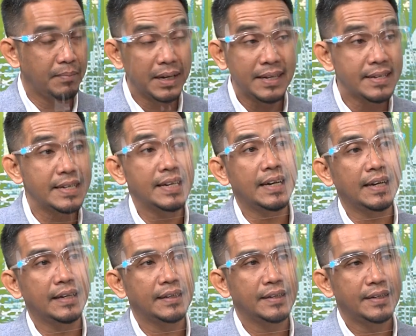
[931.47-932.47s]
มาเลเซีย
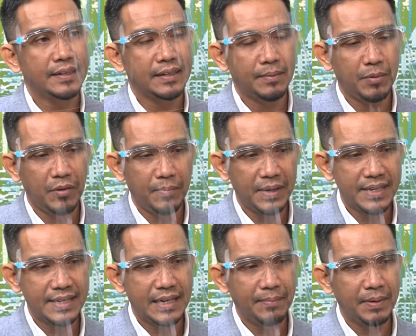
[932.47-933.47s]
นะเพราะว่ามาเล
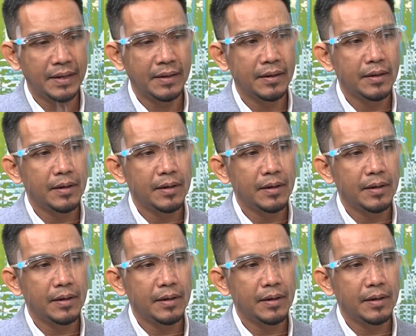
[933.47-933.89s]
เซียเป็น